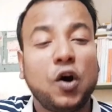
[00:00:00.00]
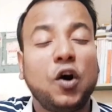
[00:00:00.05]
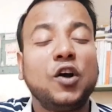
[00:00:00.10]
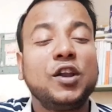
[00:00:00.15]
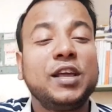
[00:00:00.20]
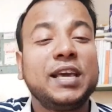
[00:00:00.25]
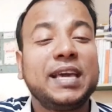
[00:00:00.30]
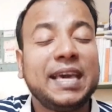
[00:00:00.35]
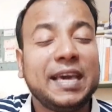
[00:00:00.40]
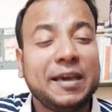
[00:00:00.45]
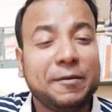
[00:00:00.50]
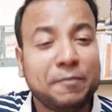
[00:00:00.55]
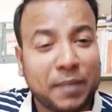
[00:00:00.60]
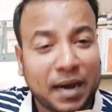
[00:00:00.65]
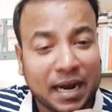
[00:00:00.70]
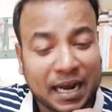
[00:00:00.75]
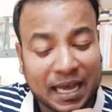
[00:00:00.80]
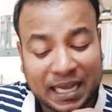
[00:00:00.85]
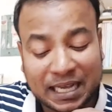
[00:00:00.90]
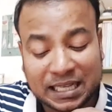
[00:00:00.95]
অনেকেই
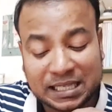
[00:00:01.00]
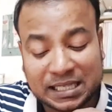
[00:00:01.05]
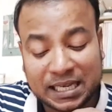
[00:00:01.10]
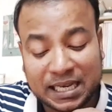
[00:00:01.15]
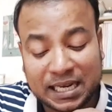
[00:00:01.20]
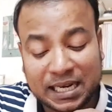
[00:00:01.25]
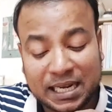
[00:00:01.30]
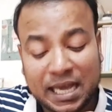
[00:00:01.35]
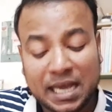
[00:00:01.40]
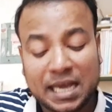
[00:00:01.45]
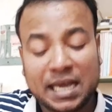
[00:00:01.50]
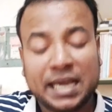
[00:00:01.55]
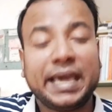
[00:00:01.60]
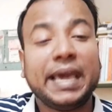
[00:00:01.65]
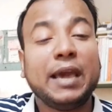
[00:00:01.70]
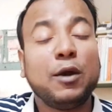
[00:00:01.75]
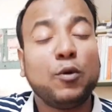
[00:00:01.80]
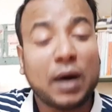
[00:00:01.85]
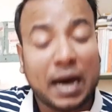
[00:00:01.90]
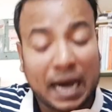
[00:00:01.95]
মারা গেছেন
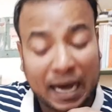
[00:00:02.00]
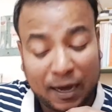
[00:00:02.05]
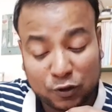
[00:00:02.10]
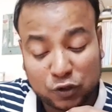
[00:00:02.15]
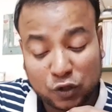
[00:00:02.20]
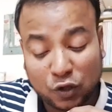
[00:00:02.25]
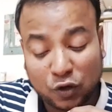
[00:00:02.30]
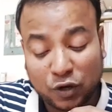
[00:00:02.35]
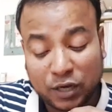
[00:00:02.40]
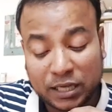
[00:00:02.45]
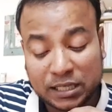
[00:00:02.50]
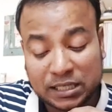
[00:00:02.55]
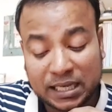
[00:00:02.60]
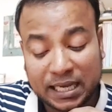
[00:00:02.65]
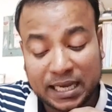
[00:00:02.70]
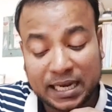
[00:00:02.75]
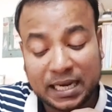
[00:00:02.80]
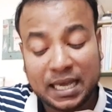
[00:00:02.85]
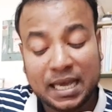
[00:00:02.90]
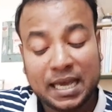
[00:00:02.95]
কেউ আহত
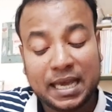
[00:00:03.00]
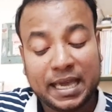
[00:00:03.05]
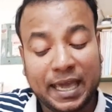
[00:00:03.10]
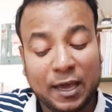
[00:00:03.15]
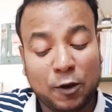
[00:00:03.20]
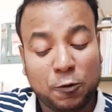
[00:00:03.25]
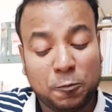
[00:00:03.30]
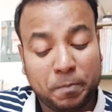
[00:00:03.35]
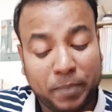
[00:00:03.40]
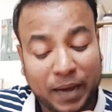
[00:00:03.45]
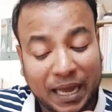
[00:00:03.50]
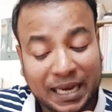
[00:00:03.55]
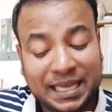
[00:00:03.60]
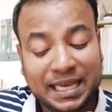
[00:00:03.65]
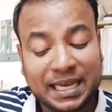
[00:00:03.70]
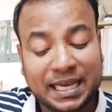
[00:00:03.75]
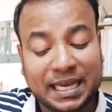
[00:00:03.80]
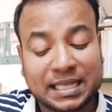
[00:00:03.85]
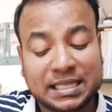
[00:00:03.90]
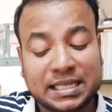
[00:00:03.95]
হয়েছেন কেউ
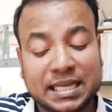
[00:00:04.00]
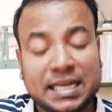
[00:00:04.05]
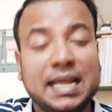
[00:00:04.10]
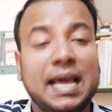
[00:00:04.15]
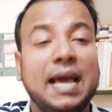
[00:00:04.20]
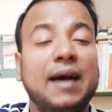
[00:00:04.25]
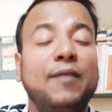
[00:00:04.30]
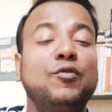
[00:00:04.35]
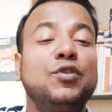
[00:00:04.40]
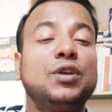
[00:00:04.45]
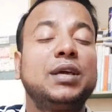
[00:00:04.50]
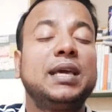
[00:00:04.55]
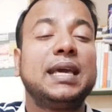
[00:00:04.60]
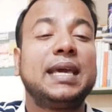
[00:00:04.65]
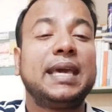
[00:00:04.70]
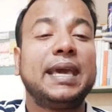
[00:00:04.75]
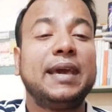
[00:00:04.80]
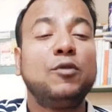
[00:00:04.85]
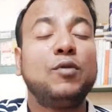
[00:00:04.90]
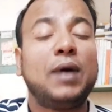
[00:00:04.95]
পালিয়ে গেছেন এমনকি
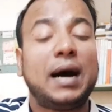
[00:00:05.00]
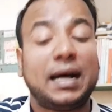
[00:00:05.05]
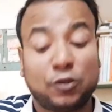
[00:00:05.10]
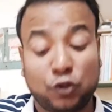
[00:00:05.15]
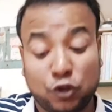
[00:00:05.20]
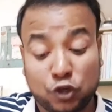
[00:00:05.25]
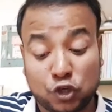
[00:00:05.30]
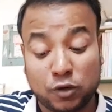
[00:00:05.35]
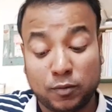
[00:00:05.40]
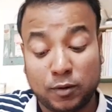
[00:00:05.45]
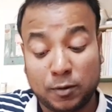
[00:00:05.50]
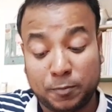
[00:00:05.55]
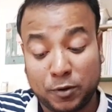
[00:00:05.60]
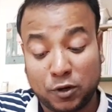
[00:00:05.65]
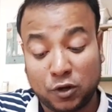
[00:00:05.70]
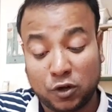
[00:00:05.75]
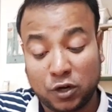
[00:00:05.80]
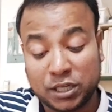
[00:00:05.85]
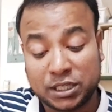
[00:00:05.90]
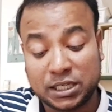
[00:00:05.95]
কেউ
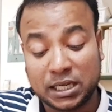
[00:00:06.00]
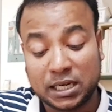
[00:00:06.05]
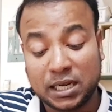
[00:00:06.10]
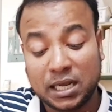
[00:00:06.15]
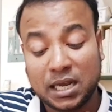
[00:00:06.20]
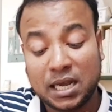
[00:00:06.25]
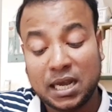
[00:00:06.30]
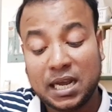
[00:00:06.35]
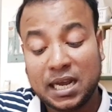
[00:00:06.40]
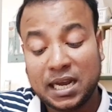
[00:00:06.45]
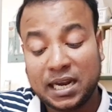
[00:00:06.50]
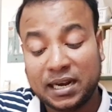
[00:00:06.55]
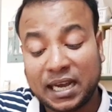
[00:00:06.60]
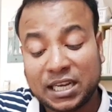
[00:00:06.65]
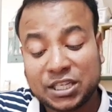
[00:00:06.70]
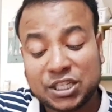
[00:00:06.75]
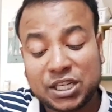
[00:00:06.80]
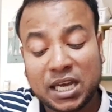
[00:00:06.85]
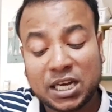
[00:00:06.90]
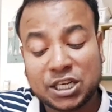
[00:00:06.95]
আত্মসমর্পণ করেছেন
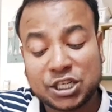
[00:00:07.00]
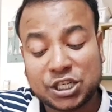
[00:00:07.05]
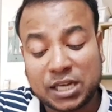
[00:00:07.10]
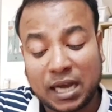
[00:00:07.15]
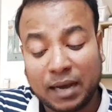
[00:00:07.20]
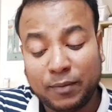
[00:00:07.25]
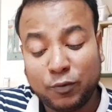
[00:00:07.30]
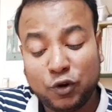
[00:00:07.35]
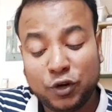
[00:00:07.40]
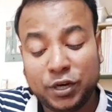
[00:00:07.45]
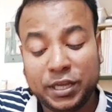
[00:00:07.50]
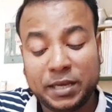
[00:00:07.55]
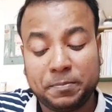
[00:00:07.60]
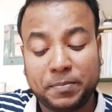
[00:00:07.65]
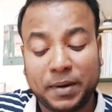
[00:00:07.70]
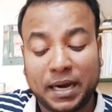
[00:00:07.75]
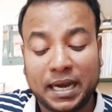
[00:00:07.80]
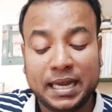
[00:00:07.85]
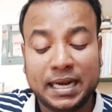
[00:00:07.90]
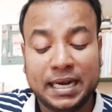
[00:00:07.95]
রাশিয়ার সামরিক
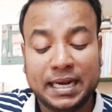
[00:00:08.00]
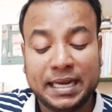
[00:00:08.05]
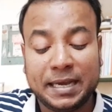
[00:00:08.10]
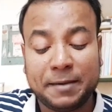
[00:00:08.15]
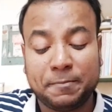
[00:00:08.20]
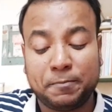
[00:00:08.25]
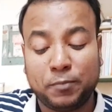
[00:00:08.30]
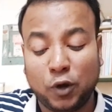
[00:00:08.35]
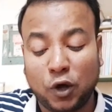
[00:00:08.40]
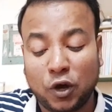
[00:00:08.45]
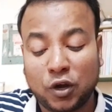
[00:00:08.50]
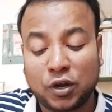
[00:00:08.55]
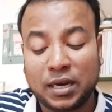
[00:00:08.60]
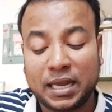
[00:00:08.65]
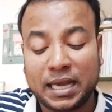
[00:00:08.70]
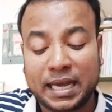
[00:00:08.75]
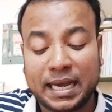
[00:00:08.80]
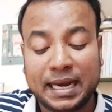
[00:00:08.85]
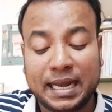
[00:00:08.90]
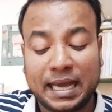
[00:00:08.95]
বাহিনী নিয়ে ব্লগ
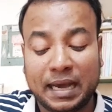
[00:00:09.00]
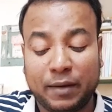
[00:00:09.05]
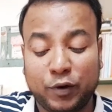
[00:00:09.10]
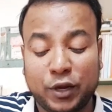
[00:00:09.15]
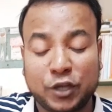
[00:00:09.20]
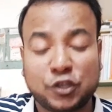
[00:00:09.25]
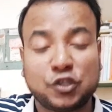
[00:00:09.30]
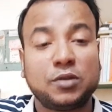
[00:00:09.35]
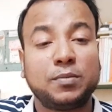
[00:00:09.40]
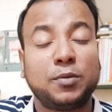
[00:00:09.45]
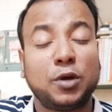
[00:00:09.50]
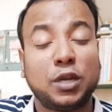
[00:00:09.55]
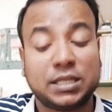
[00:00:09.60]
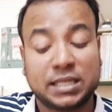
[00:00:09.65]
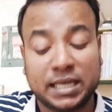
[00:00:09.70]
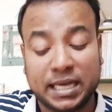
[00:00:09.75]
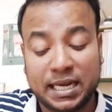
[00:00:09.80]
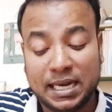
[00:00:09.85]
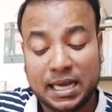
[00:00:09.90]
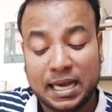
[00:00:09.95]
লেখেন এমন একজন
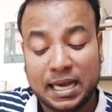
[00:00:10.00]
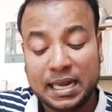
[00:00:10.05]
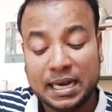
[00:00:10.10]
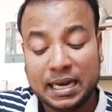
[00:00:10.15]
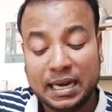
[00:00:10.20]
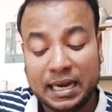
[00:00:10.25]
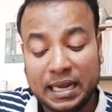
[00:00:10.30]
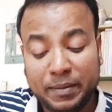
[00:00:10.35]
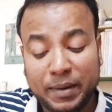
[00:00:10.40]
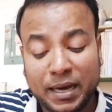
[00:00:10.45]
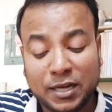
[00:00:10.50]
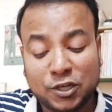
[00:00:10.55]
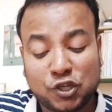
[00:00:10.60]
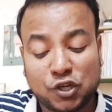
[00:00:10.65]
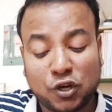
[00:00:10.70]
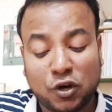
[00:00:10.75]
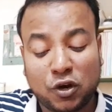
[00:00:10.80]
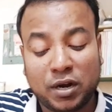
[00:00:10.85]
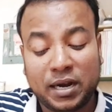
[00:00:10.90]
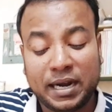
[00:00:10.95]
বলেছেন লিমান
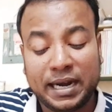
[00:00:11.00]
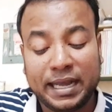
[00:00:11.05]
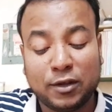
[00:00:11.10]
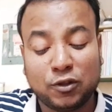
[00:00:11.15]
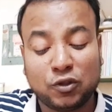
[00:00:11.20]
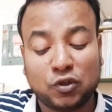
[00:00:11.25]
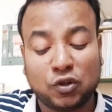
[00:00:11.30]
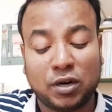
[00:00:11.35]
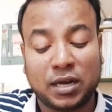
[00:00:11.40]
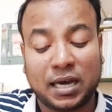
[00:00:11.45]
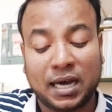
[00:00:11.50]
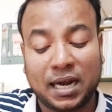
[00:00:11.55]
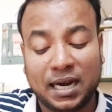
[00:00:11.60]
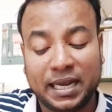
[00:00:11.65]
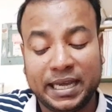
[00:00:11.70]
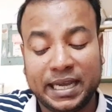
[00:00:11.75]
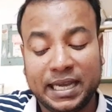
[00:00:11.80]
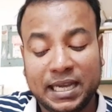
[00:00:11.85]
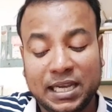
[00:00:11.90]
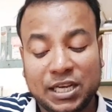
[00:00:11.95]
শহরের নিয়ন্ত্রণ
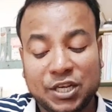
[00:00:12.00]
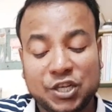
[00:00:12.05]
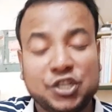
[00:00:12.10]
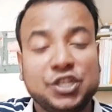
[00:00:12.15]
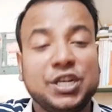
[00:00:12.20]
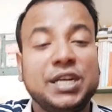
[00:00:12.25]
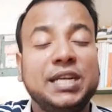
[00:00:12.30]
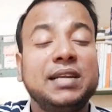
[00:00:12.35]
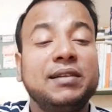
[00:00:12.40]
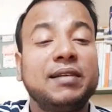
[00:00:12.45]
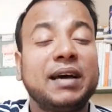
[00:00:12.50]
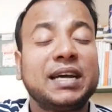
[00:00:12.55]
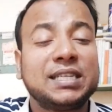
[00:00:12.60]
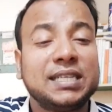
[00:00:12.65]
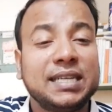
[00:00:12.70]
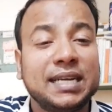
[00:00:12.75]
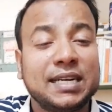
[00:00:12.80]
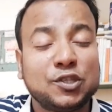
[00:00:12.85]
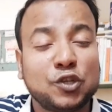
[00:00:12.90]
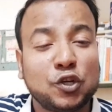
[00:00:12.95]
হারালে সেটি
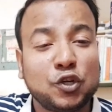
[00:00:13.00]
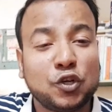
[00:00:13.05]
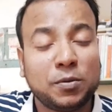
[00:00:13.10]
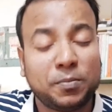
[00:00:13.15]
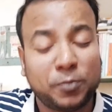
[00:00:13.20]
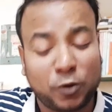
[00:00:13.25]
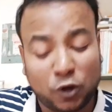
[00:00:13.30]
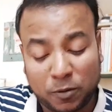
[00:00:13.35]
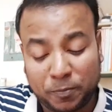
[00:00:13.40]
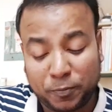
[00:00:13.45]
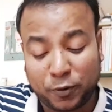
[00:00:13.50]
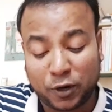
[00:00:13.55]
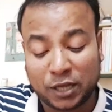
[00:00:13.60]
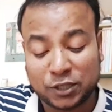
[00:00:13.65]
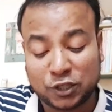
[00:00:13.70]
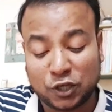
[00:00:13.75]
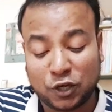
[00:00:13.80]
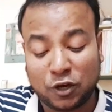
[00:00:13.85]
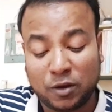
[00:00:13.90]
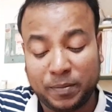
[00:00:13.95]
রাশিয়ার জন্য বড়
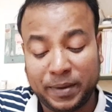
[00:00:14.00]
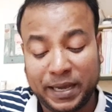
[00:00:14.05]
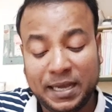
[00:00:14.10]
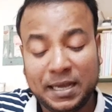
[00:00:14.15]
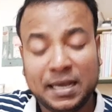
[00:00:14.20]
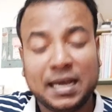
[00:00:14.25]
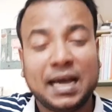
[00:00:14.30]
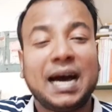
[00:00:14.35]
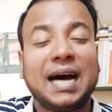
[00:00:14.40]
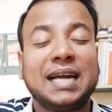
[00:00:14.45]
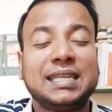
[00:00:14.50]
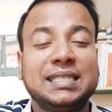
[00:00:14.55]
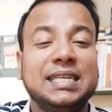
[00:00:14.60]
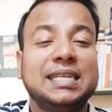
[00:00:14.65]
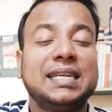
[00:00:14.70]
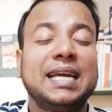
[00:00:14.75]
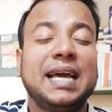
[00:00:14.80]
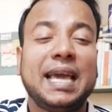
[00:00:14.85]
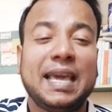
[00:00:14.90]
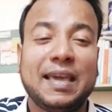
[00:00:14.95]
পরাজয় হবে আর
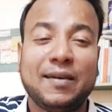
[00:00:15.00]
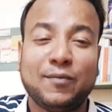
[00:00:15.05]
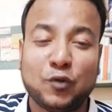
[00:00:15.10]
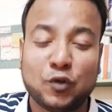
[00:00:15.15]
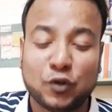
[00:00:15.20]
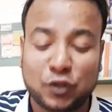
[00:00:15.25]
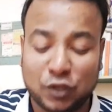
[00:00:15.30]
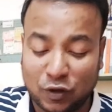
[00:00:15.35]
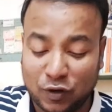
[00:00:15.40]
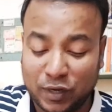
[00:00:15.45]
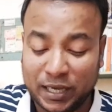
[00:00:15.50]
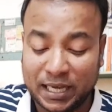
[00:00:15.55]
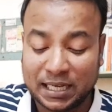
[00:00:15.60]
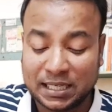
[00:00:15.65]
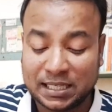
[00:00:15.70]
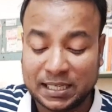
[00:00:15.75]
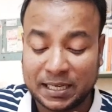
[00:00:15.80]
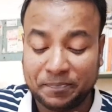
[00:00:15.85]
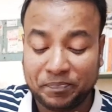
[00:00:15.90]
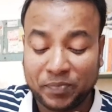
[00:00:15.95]
যেটা এই মুহূর্তে হয়ে
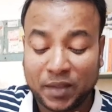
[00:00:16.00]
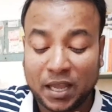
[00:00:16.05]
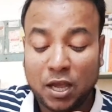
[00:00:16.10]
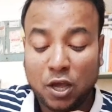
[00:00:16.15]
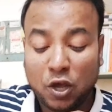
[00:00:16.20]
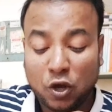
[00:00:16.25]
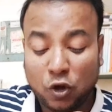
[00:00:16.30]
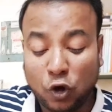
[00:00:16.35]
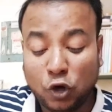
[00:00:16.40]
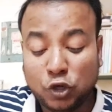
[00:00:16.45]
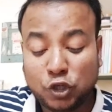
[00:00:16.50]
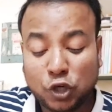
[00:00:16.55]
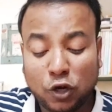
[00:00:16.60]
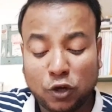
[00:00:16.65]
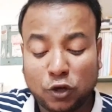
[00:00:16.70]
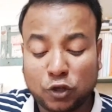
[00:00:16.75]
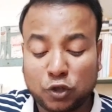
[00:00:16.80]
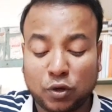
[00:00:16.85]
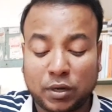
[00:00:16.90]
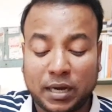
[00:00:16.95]
গেছে
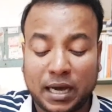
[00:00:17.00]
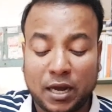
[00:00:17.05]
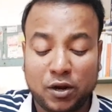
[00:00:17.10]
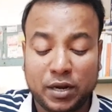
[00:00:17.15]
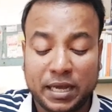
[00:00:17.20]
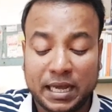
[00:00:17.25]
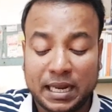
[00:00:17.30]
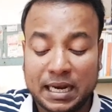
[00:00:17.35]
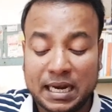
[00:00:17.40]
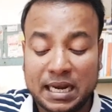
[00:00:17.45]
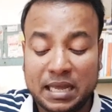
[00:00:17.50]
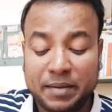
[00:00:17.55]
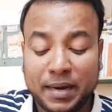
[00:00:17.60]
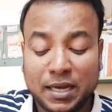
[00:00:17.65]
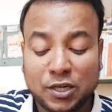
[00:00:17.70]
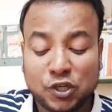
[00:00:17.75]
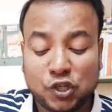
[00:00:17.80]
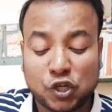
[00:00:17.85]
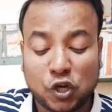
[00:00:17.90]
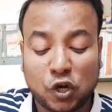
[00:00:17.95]
কৌশলগত কারণে
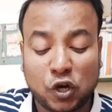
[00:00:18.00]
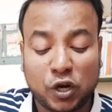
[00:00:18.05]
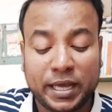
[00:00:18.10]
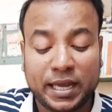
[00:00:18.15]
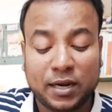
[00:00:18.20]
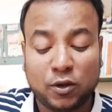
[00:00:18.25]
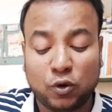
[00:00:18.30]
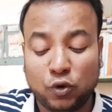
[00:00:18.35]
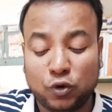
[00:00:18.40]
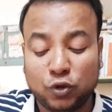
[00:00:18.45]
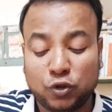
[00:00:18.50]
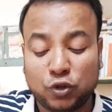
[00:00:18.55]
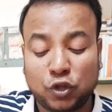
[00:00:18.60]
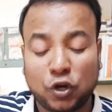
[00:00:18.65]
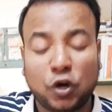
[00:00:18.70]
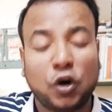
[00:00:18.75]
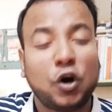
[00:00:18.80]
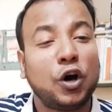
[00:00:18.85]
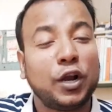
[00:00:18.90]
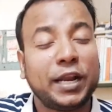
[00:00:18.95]
লিমান শহরের গুরুত্ব
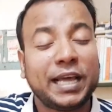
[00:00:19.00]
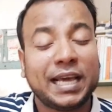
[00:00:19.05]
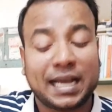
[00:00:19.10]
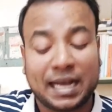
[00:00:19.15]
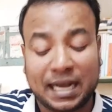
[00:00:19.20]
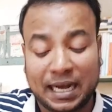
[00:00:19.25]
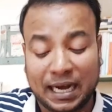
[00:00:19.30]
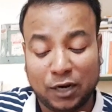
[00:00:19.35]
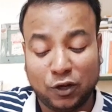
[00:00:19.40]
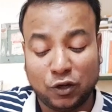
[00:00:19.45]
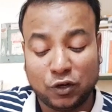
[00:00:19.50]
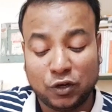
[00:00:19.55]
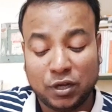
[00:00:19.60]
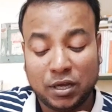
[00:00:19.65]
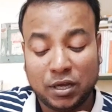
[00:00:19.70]
অনেক কারণ